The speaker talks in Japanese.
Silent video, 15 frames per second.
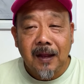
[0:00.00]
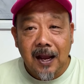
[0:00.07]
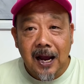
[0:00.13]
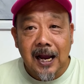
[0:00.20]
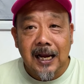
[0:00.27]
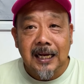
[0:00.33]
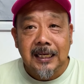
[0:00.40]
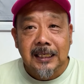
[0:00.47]

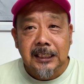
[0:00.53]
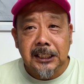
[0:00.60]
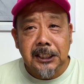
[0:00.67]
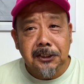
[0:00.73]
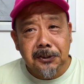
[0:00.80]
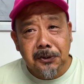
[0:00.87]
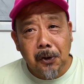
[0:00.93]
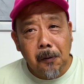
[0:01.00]
はい。
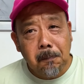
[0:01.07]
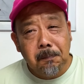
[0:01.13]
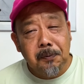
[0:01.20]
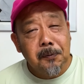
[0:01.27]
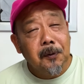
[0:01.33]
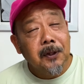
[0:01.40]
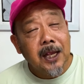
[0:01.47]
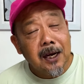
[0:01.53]
チヌトップ
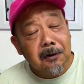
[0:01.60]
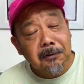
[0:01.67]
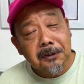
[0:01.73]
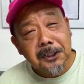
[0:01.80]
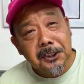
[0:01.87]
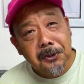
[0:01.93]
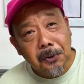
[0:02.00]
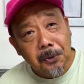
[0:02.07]
もね、今
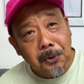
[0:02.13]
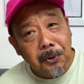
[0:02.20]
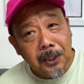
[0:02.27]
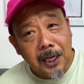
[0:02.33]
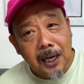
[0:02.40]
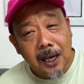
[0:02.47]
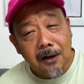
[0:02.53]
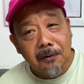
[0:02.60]
年どこ
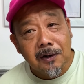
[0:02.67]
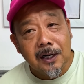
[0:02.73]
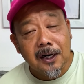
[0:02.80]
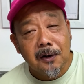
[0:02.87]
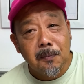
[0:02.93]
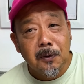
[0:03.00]
でやろうかな、